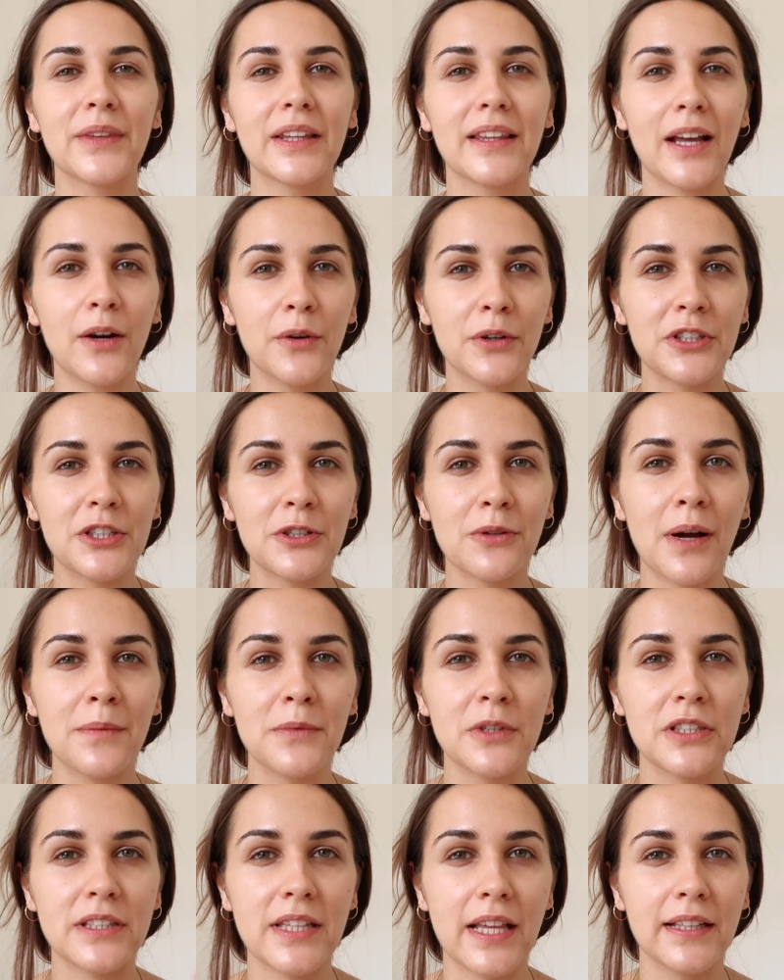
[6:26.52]

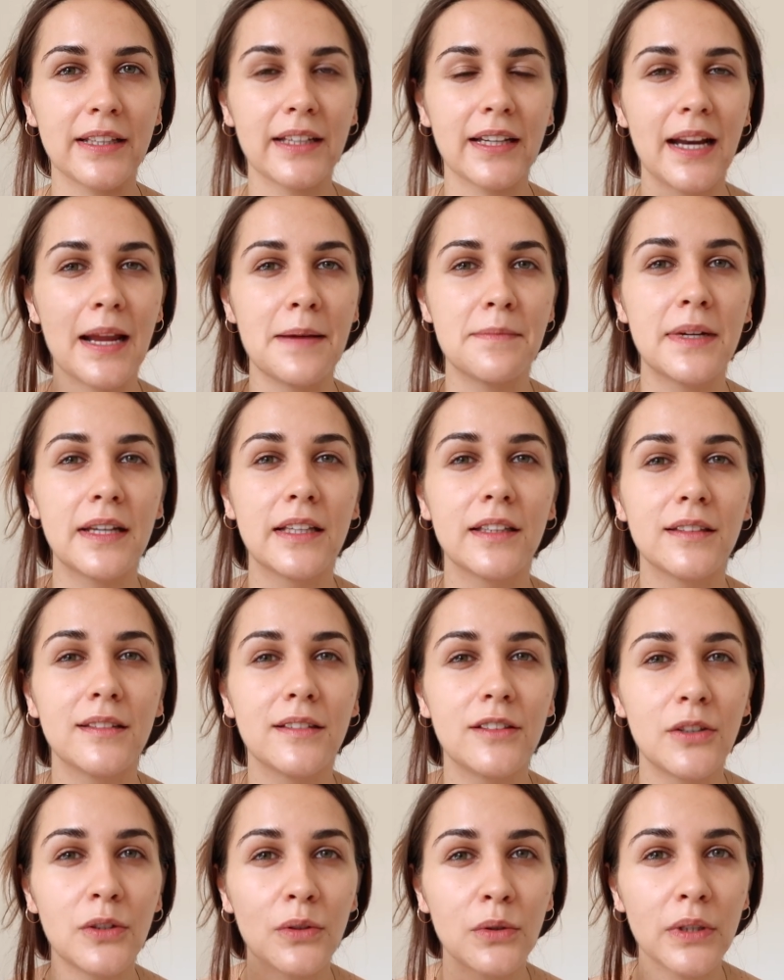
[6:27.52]
nałożyłam już ten krem
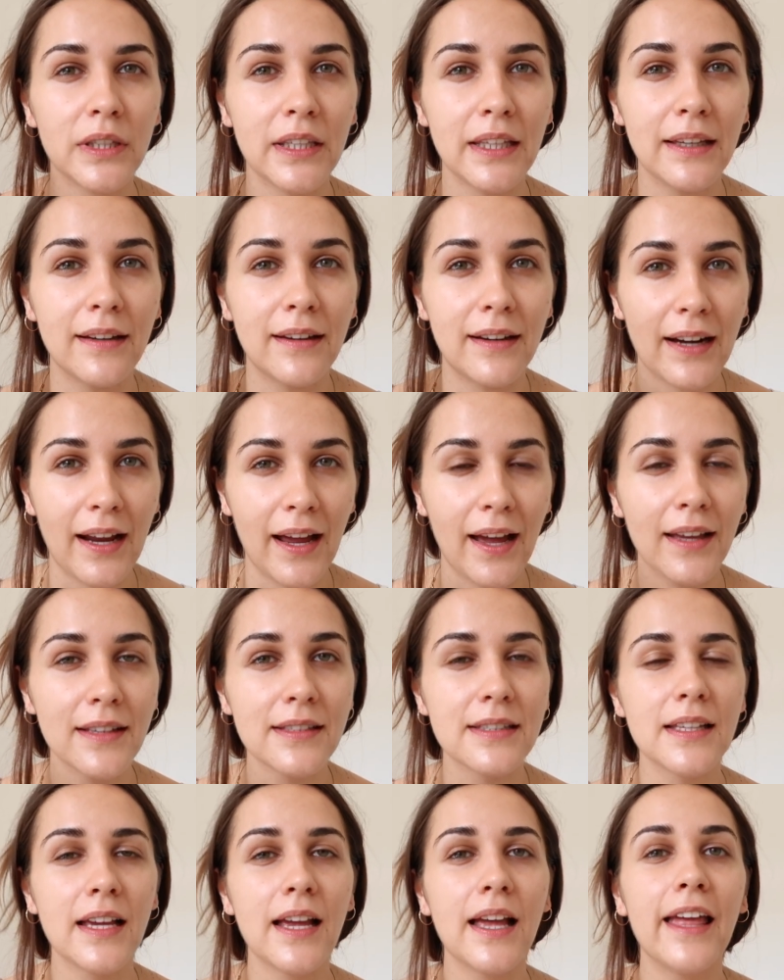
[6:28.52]
drugi raz,